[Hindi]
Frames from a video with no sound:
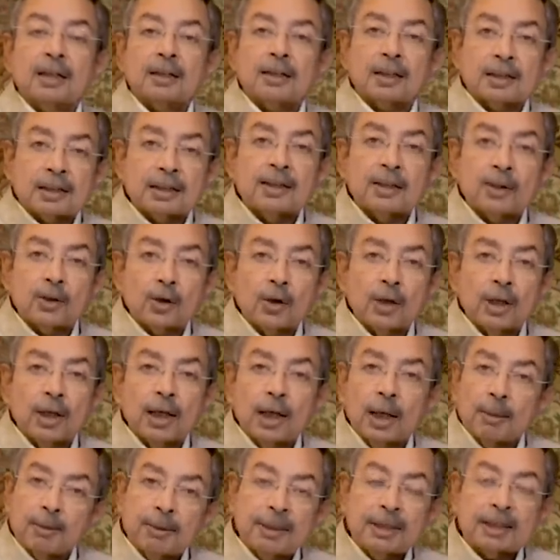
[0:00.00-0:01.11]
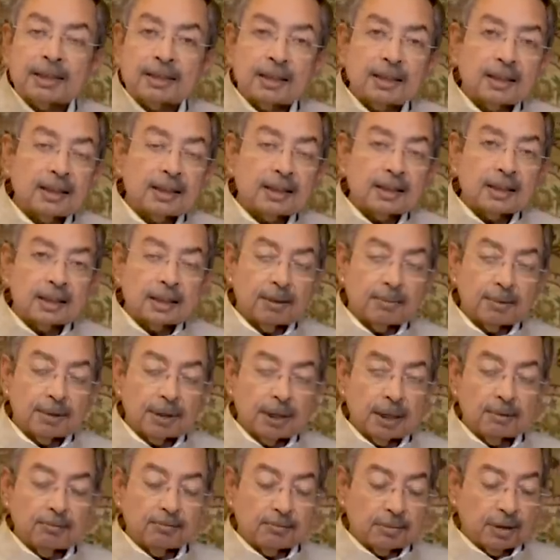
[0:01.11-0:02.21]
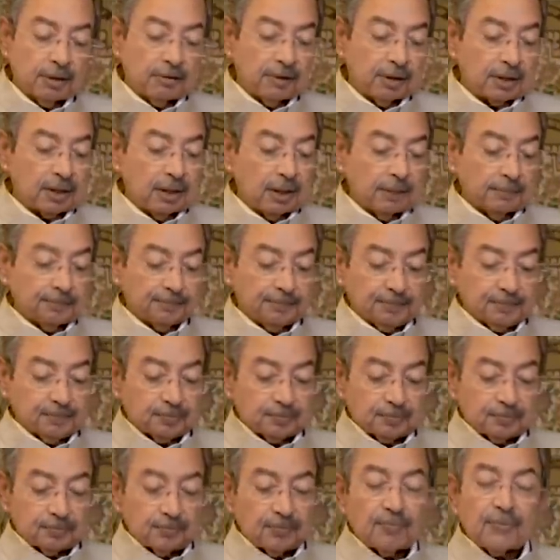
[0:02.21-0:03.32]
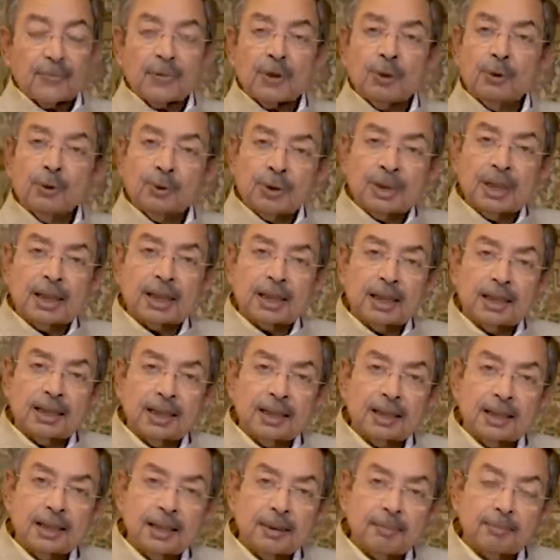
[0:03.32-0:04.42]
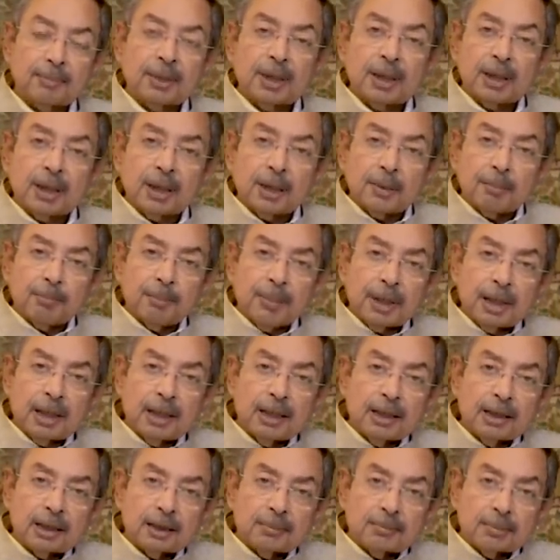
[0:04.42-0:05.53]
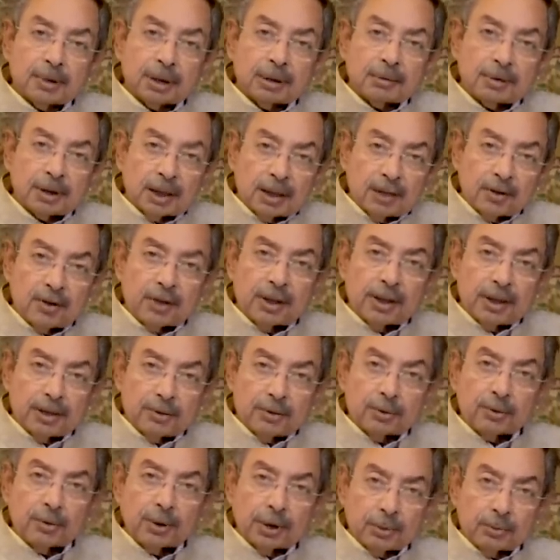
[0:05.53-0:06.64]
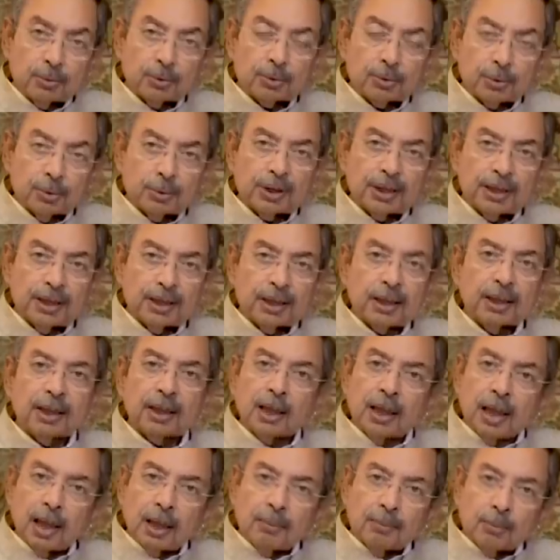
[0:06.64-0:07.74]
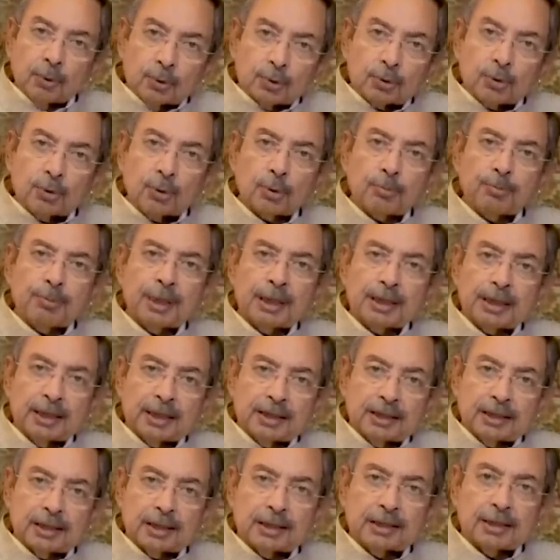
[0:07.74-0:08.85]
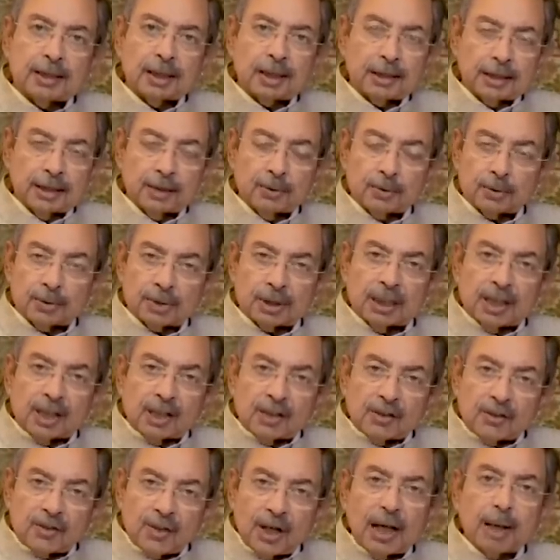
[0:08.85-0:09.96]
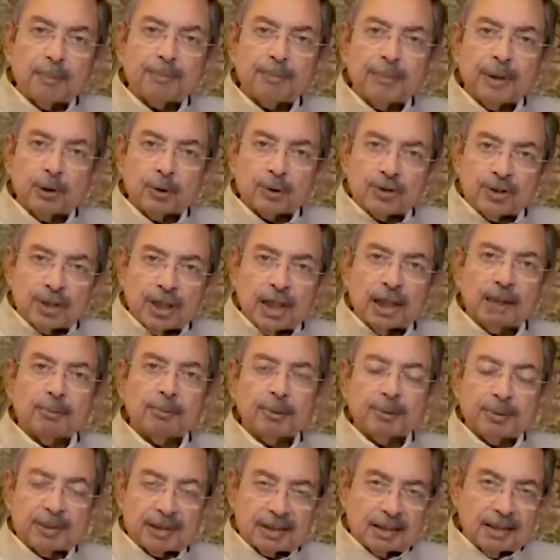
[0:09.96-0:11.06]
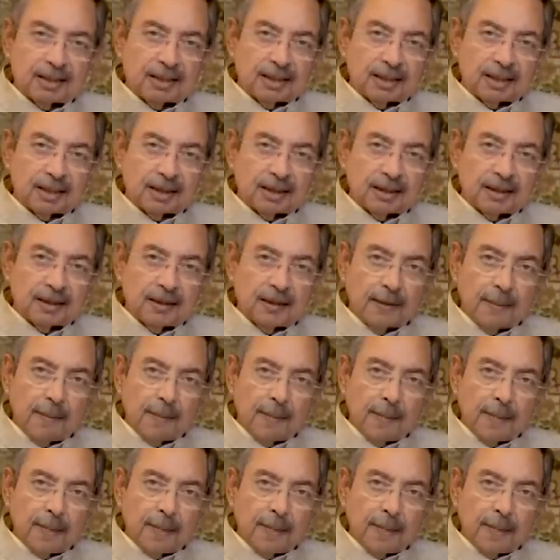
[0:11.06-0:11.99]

रथिन रॉय आप ही के सलाहकार है प्रधान सेवक साहब उनका कहना है कि हम मिडिल इनकम कंट्री जो हुए कुछ होती हैं हम उस ग्रुप में तेज़ी से जा रहे हैं उस ट्रैप में उस जाल में फंसते जा रहे हैं